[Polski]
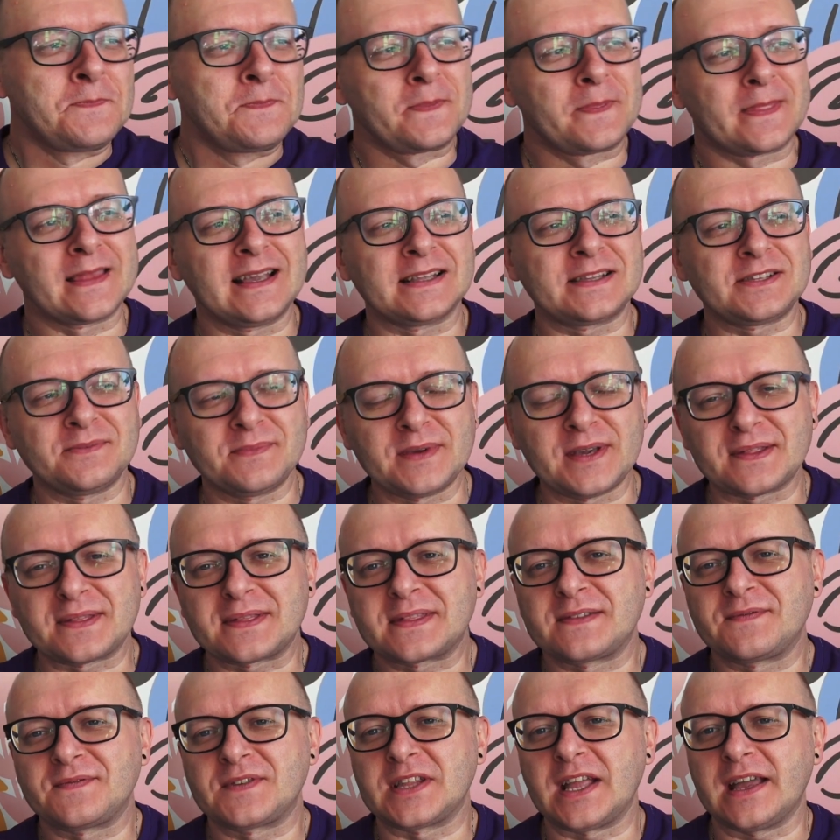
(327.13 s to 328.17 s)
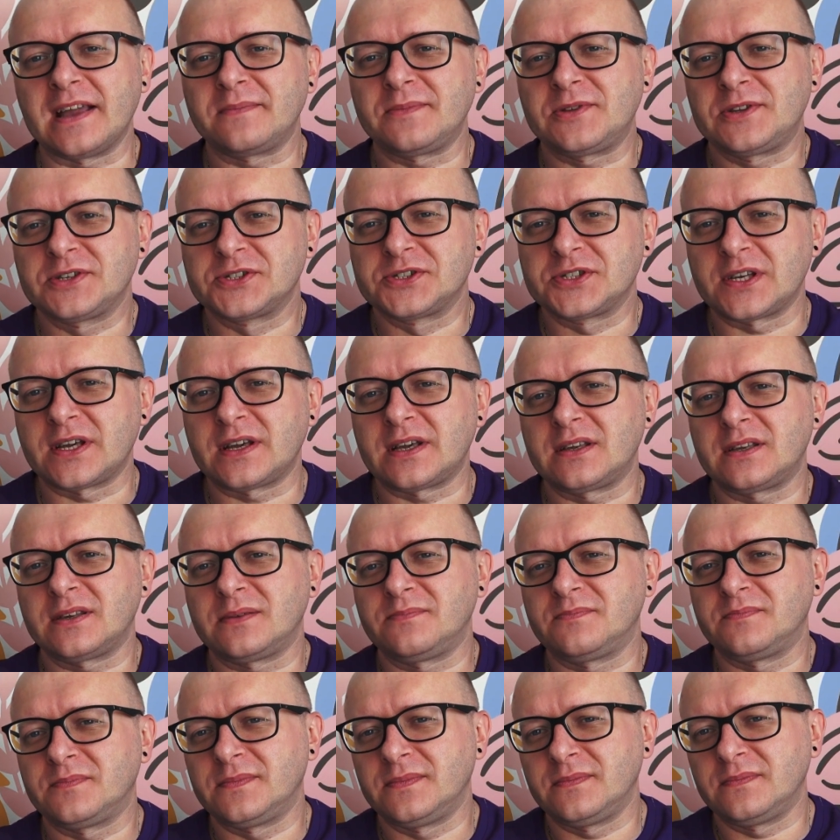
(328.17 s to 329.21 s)
Natomiast wydaje mi się, że
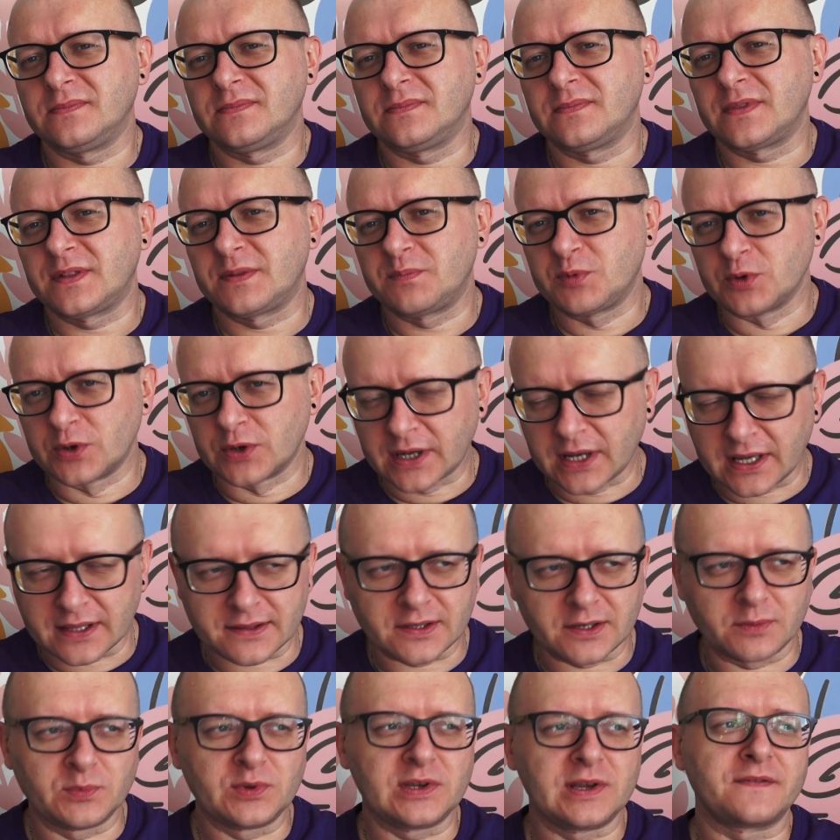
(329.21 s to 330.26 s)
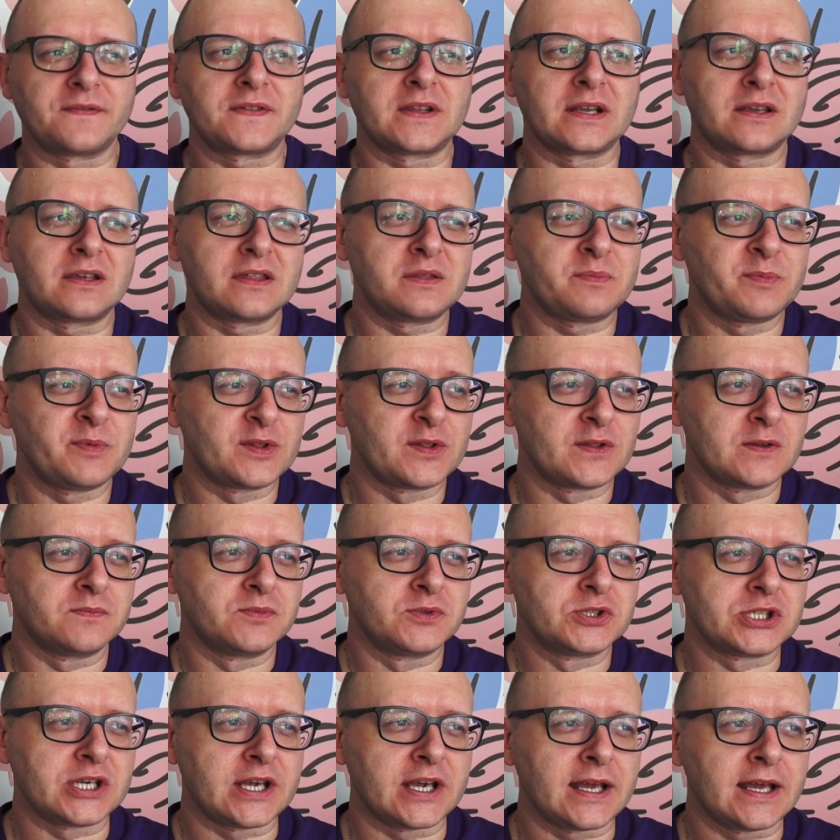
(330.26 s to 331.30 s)
mm, zbiórkę zrobiłem w taki sposób,
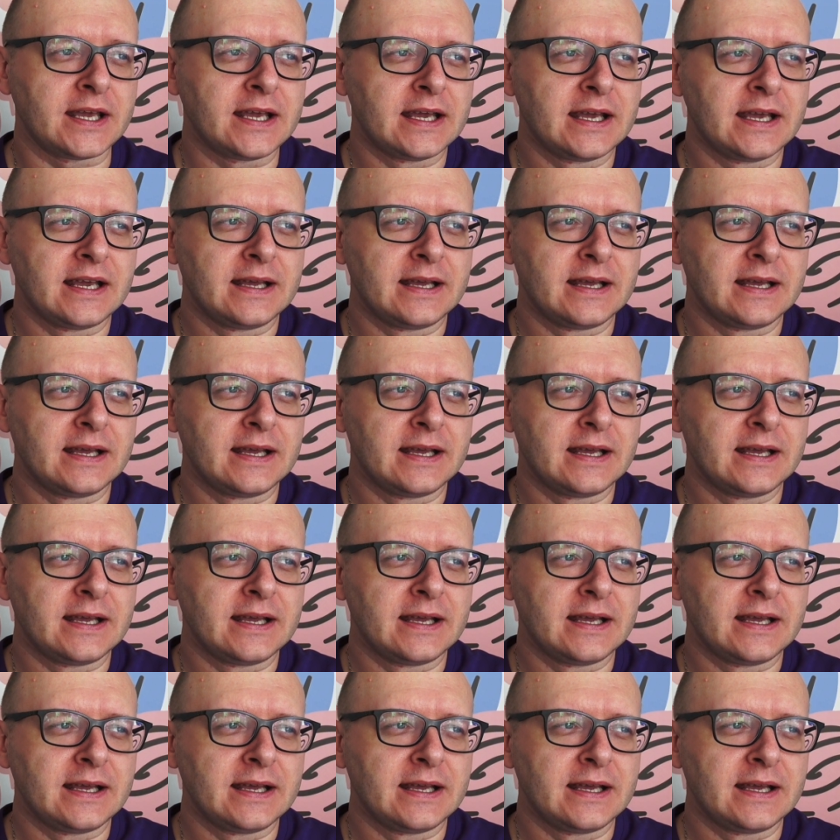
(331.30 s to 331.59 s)
że